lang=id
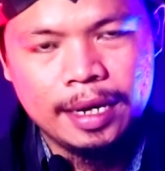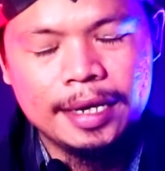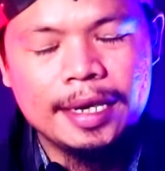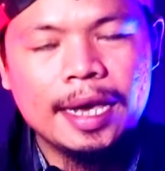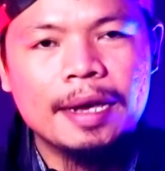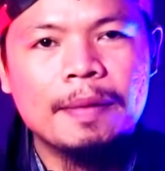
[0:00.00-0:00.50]

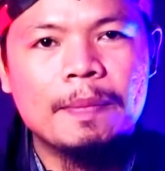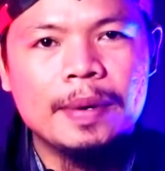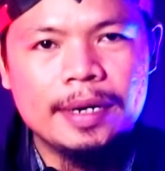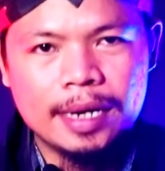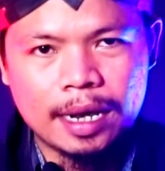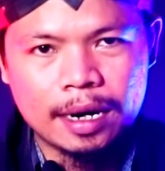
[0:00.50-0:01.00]
yang
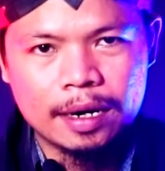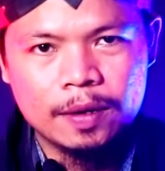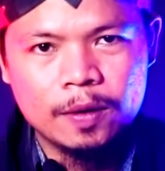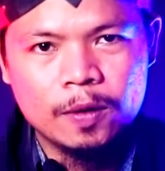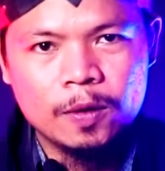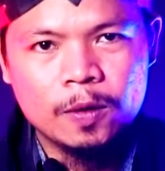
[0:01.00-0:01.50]
benar
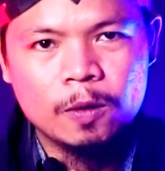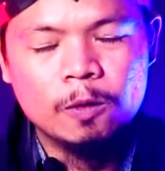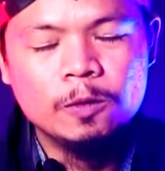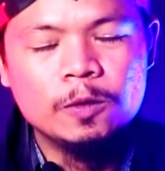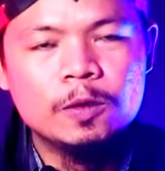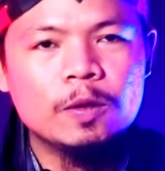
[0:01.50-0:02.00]

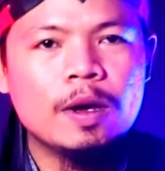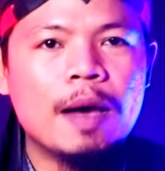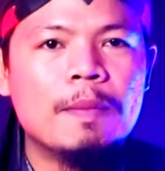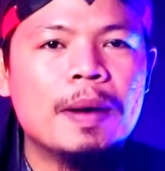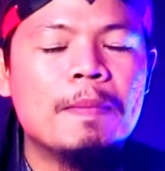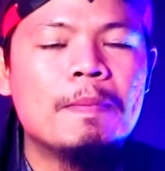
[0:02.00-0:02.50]
untuk
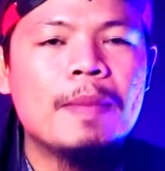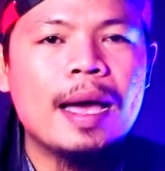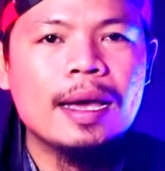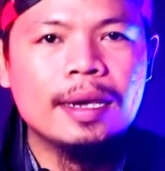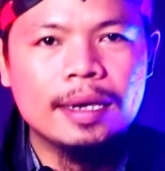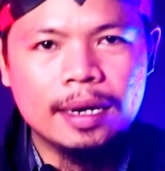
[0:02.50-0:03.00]

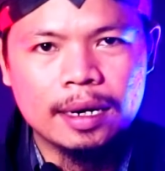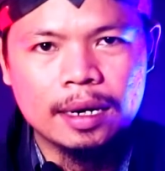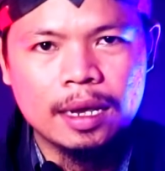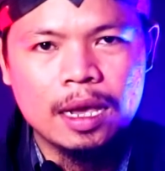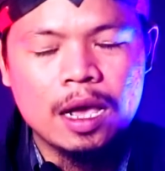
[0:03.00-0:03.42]
memanggil